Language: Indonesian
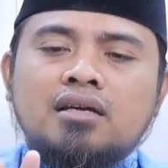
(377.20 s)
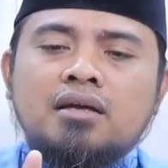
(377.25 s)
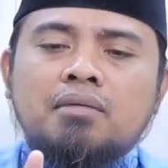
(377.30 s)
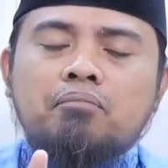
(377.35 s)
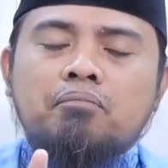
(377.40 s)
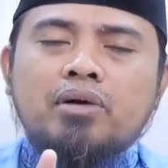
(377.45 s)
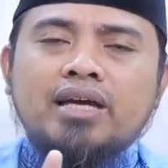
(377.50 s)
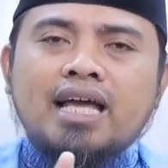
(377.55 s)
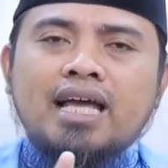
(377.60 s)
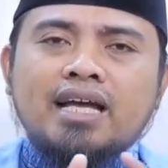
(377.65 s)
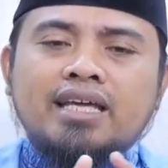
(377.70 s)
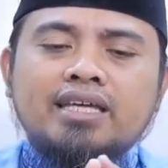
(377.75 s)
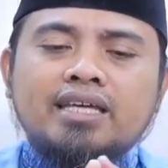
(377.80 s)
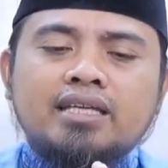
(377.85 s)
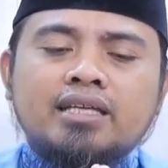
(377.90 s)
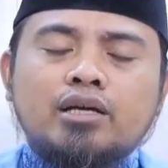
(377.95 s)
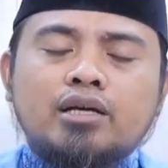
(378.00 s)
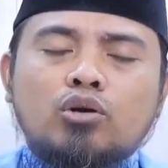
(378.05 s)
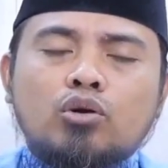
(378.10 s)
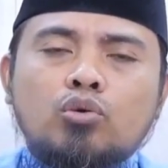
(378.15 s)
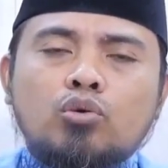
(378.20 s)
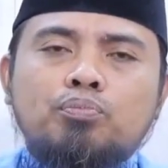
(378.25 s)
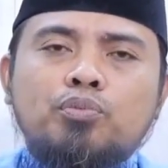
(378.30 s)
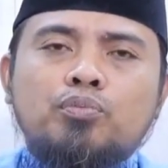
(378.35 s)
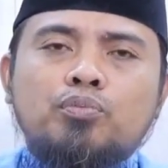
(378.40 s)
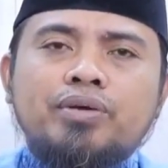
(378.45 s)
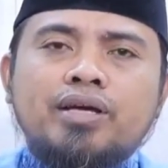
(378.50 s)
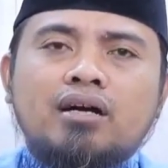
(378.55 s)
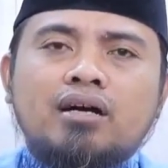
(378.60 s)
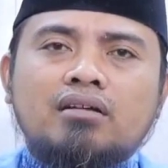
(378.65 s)
Meyakini
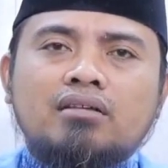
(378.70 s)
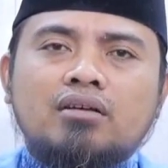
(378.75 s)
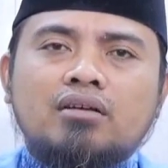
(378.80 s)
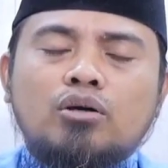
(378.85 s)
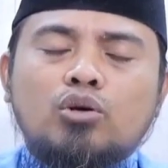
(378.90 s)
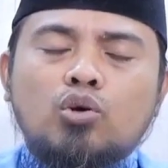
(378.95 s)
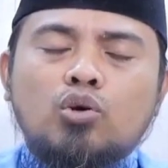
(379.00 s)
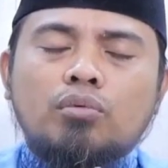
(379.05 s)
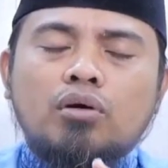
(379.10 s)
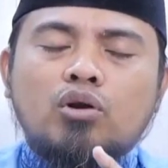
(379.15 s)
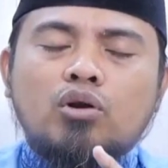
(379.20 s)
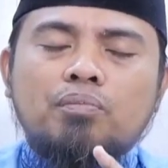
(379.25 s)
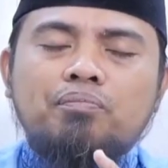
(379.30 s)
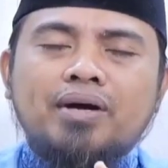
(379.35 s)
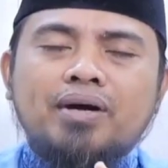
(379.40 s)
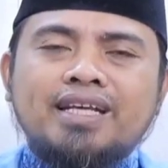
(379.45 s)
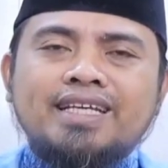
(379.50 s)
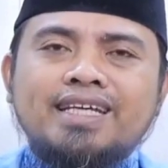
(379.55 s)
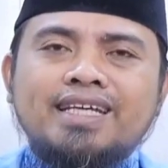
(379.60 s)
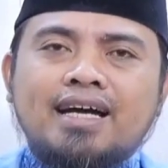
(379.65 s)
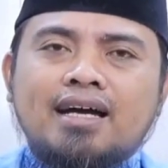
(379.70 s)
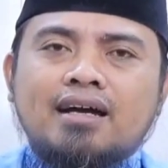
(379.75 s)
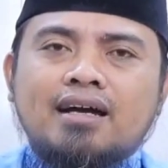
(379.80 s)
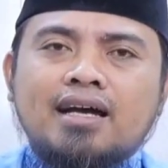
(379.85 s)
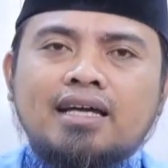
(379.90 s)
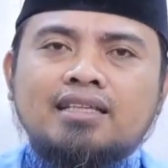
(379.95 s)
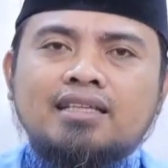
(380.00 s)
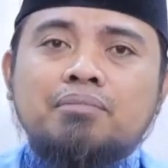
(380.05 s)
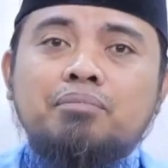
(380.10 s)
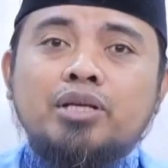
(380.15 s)
rububiyah Allah, rub robbaniyah
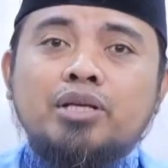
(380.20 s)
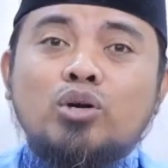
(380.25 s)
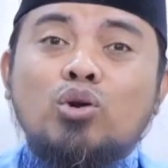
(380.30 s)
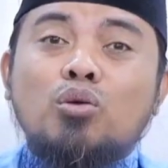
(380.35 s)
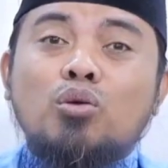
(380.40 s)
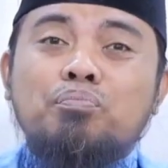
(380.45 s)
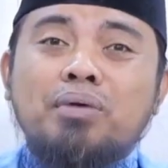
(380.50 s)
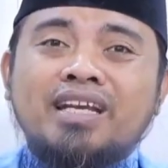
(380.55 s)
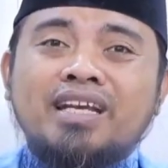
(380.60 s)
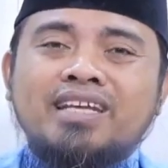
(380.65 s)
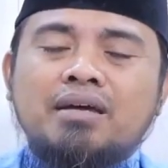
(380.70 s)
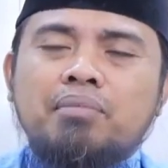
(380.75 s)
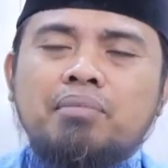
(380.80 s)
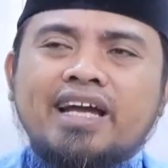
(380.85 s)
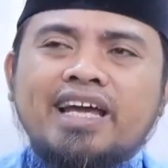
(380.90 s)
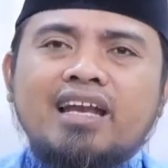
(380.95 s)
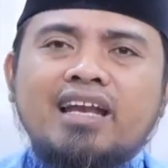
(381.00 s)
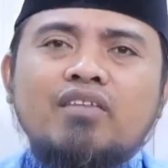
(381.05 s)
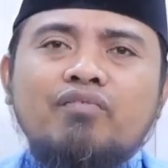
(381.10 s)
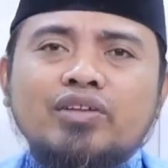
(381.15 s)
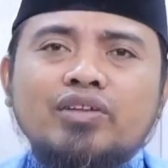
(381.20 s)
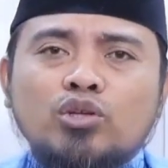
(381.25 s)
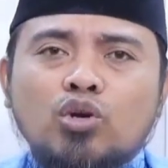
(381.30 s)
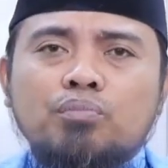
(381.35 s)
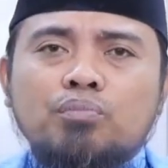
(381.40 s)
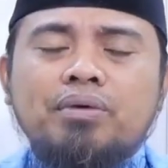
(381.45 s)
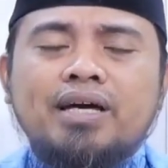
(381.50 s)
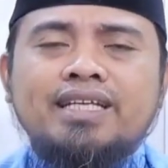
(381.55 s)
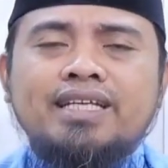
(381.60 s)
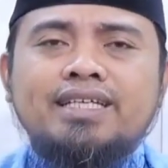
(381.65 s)
kata beliau robbaniyah pakai lafaz
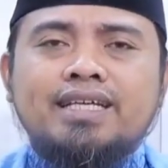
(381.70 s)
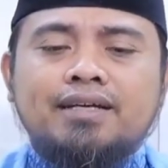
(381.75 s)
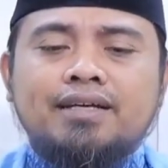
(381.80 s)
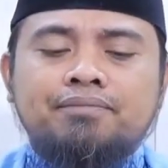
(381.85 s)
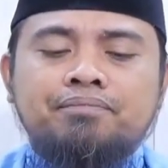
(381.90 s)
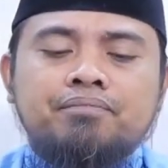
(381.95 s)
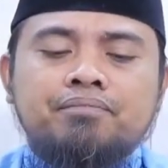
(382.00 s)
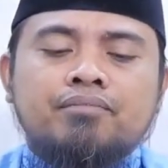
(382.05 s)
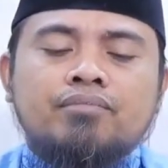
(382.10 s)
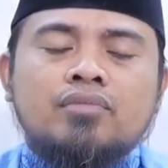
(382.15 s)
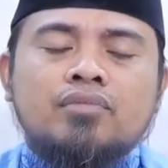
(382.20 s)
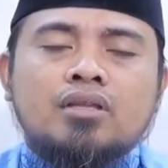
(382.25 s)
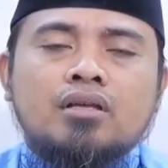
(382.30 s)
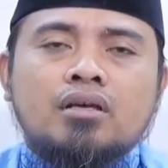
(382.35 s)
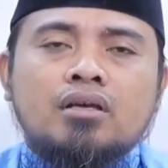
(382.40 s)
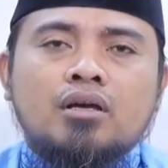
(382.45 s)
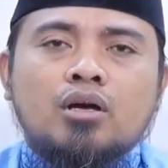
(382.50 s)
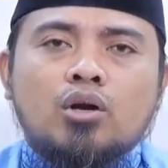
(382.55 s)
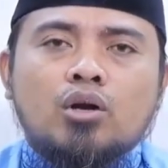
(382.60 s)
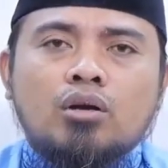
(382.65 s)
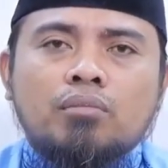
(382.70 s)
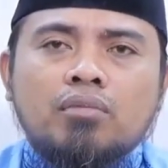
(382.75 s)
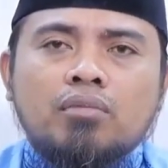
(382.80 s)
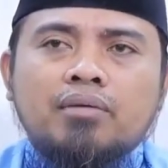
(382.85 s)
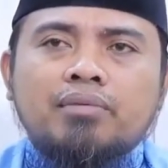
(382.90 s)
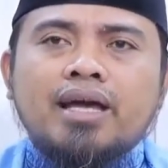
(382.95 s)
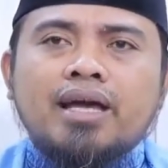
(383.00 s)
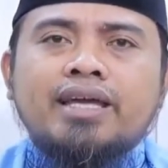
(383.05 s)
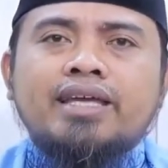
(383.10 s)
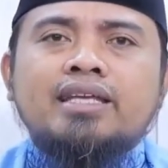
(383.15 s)
robbaniyah.
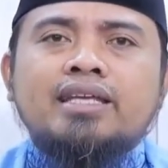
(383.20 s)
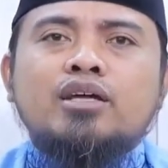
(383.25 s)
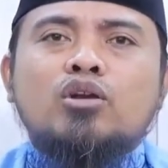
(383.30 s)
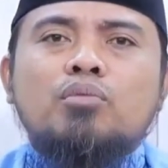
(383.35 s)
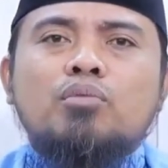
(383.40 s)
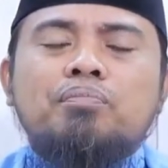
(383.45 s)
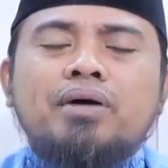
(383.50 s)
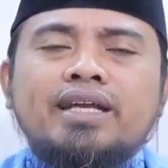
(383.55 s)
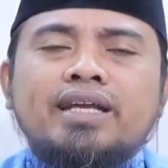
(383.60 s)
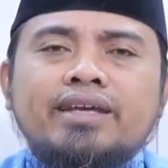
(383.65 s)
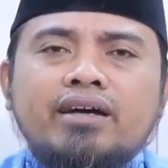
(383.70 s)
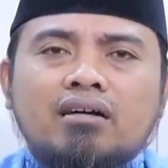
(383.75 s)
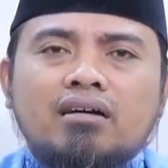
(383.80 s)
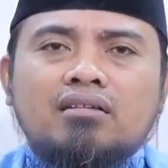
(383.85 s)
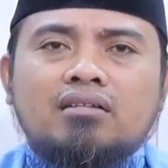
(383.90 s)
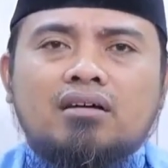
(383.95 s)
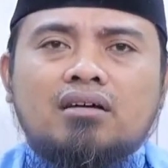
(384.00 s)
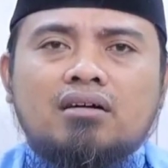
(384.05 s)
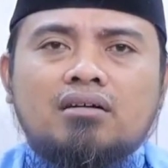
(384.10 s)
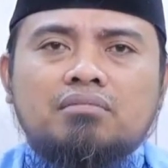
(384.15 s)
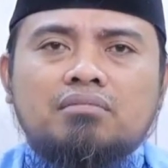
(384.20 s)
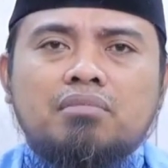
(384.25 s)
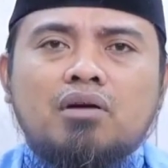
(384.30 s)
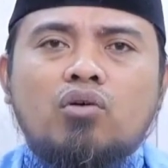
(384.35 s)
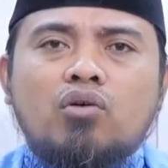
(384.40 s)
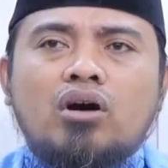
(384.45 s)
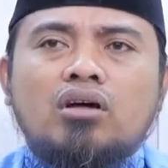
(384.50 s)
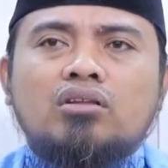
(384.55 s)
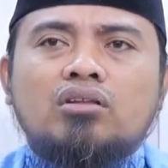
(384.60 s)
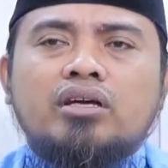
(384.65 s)
Meyakini robbaniyah Allah
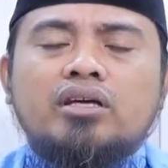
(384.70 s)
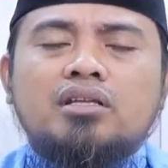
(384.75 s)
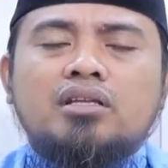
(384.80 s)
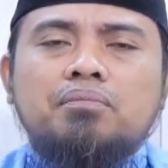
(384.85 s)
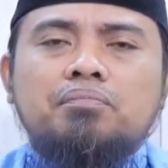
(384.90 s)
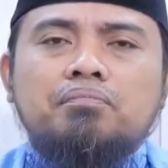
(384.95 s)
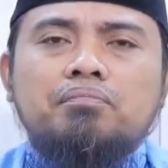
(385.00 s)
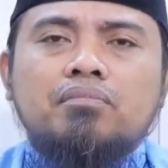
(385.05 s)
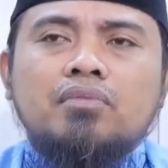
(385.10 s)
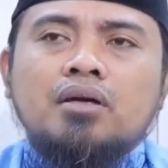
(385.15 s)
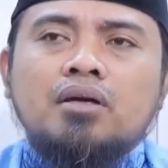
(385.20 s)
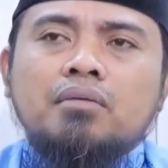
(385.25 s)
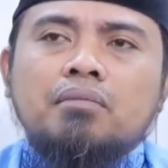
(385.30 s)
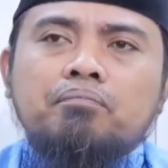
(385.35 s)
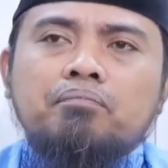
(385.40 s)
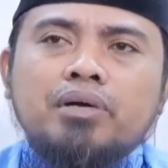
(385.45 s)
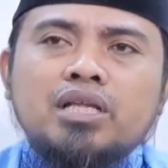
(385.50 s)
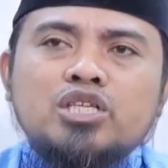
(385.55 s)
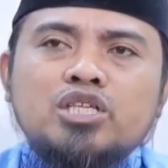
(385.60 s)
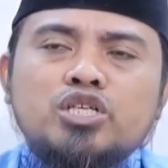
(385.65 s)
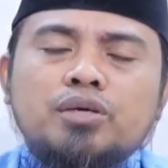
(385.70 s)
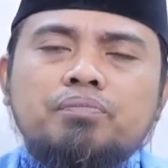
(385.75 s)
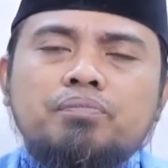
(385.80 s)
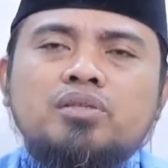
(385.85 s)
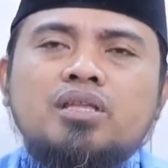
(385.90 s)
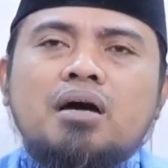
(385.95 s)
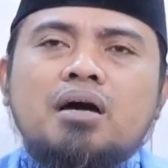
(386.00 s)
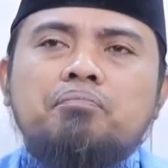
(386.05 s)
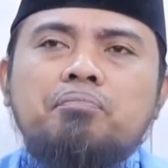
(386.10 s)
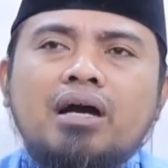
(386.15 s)
bahwa Allah ini
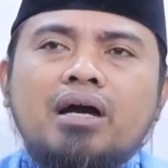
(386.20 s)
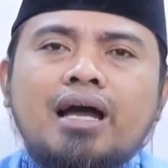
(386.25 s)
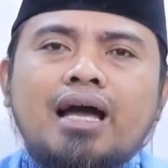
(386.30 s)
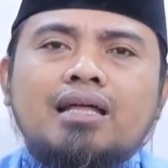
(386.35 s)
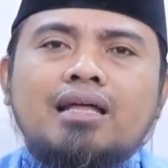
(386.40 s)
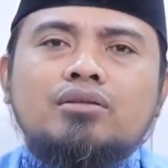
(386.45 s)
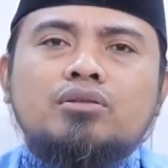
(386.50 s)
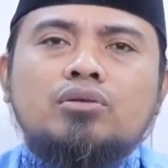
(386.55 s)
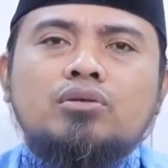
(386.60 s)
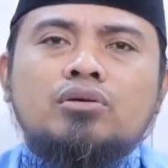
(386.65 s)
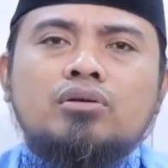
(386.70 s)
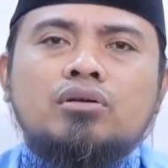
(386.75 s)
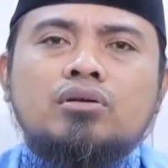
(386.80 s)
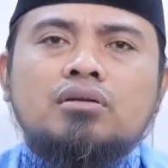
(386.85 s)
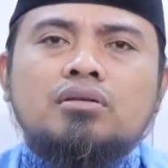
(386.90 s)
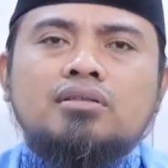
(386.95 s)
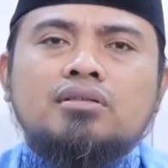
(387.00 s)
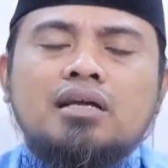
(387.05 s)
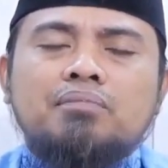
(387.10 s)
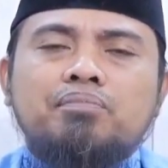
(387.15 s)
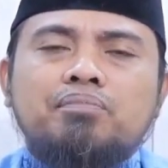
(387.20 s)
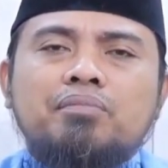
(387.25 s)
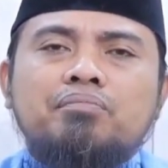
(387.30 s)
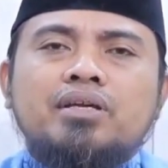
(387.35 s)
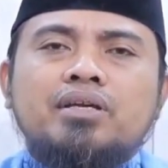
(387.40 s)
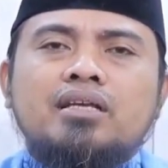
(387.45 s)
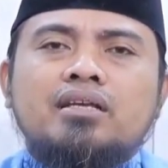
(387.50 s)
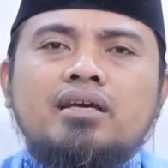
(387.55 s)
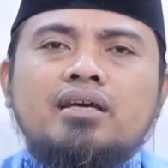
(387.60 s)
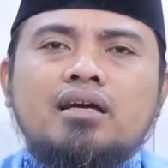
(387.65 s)
pencipta, pengatur dan
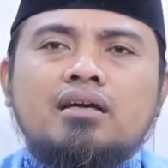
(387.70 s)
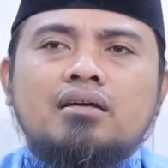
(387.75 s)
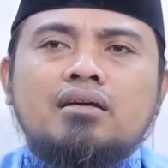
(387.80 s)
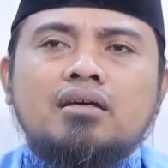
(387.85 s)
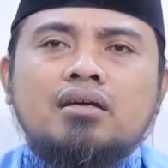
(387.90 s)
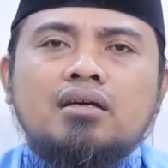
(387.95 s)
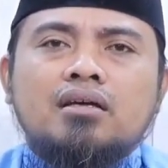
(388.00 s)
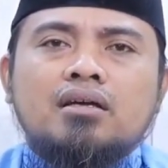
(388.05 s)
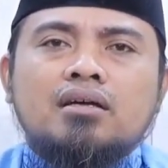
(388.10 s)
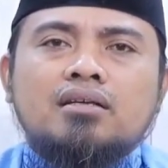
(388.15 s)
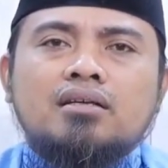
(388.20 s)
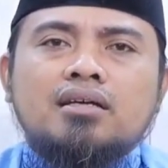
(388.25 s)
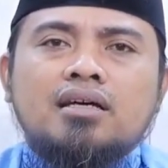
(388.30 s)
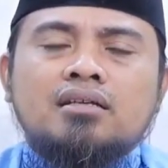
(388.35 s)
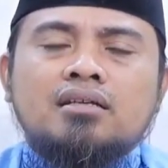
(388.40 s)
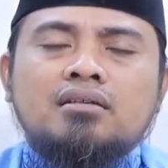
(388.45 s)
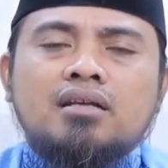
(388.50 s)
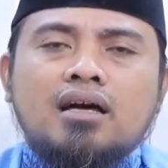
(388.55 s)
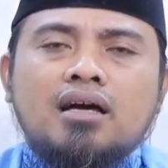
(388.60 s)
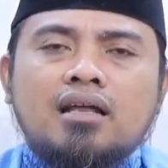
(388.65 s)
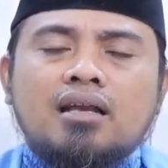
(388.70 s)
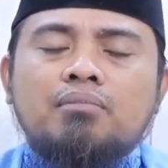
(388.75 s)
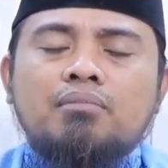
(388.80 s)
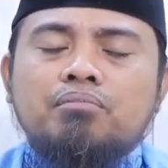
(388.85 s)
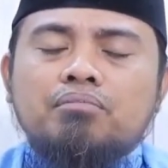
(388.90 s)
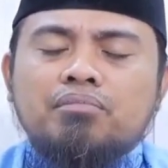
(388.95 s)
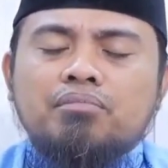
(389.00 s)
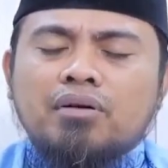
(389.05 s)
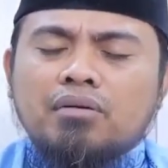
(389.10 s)
pemilik dan alam